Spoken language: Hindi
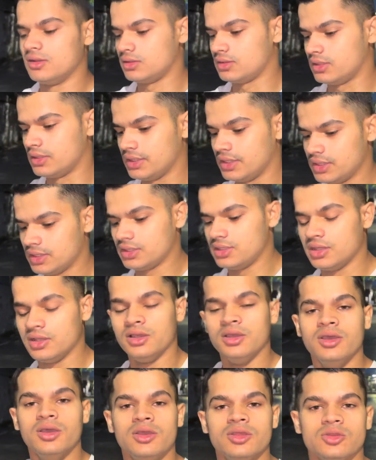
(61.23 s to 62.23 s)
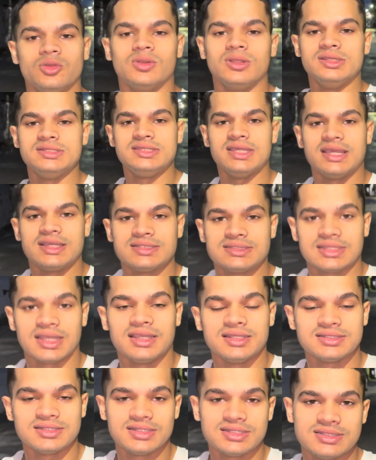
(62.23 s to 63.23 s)
रनिंग थोड़ी सी
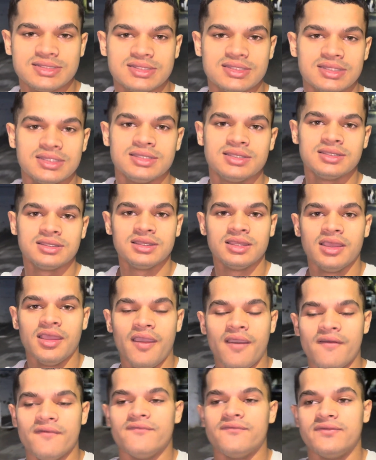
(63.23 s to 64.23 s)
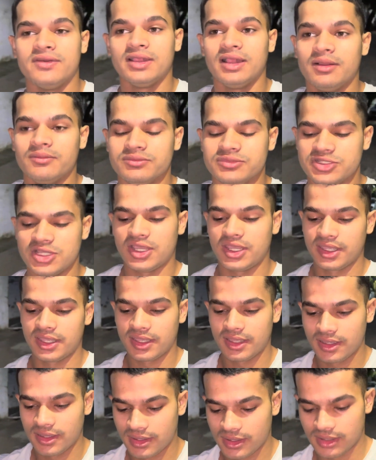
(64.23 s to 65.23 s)
एक्सरसाइजेस फिर हम
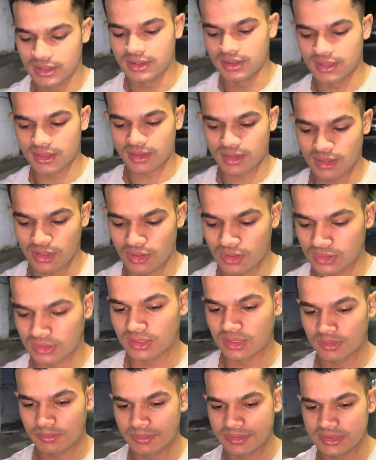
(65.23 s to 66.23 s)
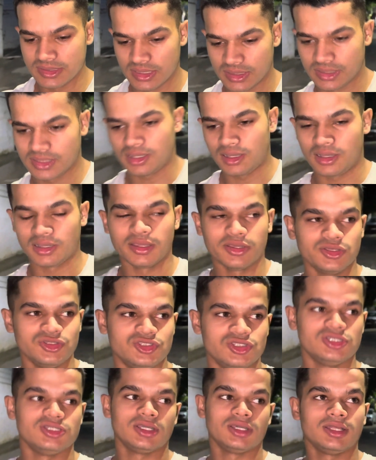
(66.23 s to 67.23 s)
जाएंगे घर और घर पर जाके आगे की
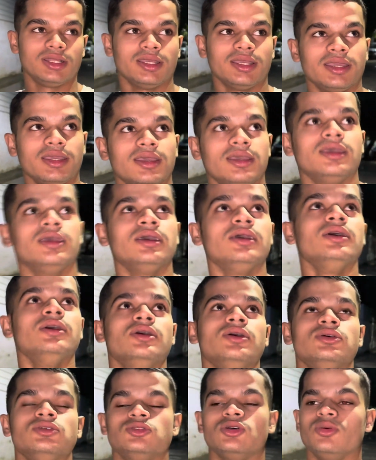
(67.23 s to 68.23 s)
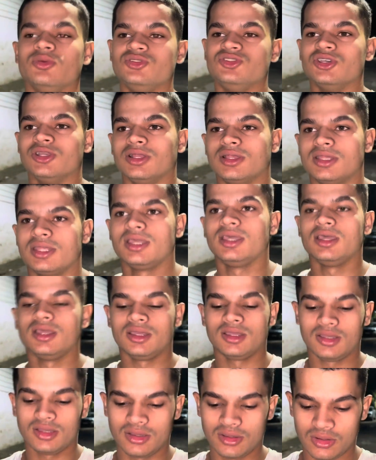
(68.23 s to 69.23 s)
चीज़ें करेंगे सो अभी चलते हैं
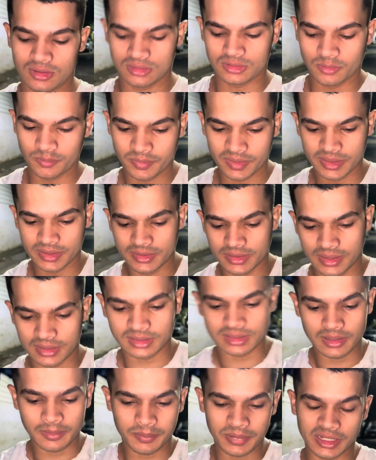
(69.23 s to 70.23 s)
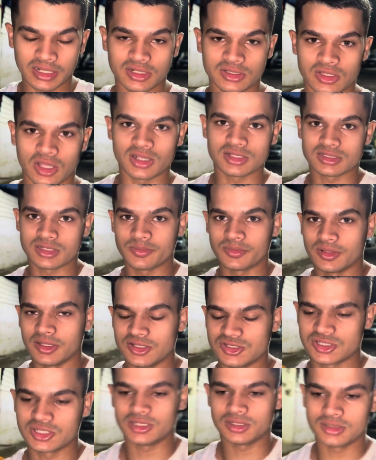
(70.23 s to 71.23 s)
और कंप्लीट करते हैं पहला टास्क अपना
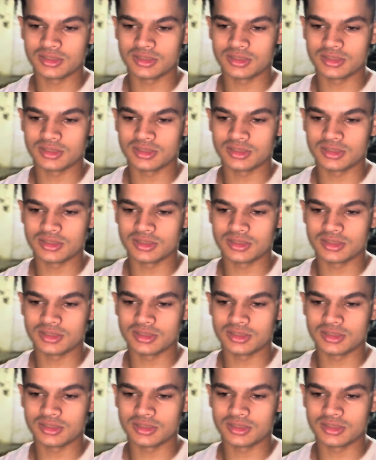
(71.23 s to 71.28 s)
आज का